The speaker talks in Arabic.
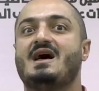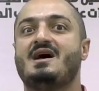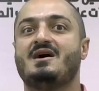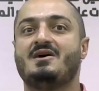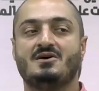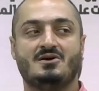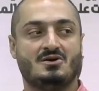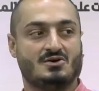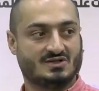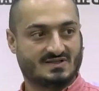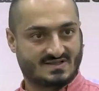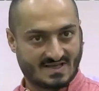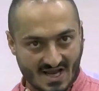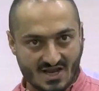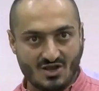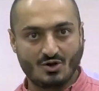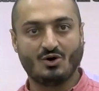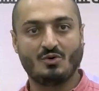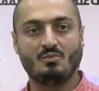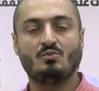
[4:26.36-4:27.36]
ل
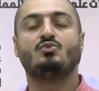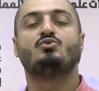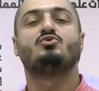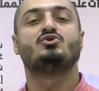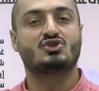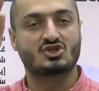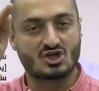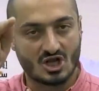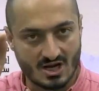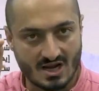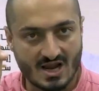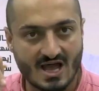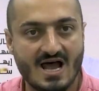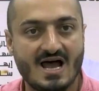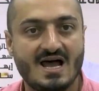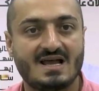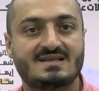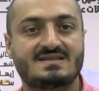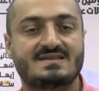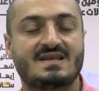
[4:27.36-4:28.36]
زيهم وان شاء الله
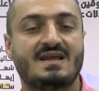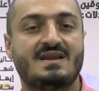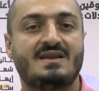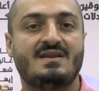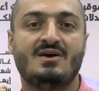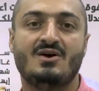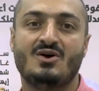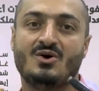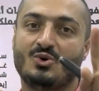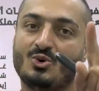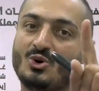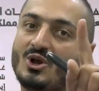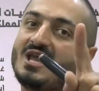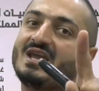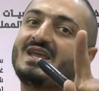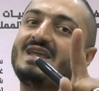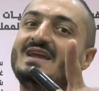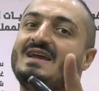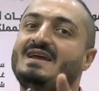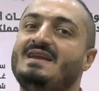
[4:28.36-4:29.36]
احسن
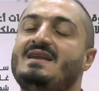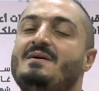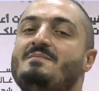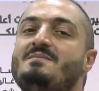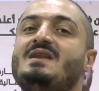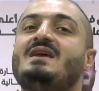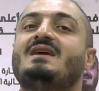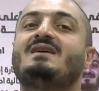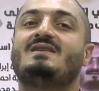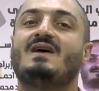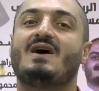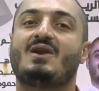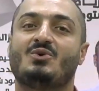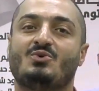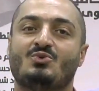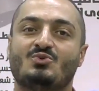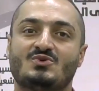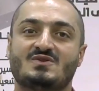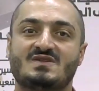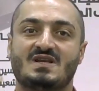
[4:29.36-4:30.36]
وهيك احنا بنقدر
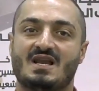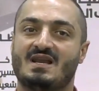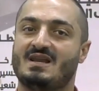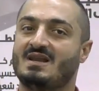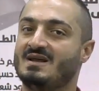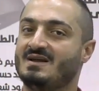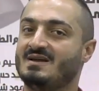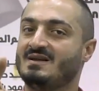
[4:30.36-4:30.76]
نوصل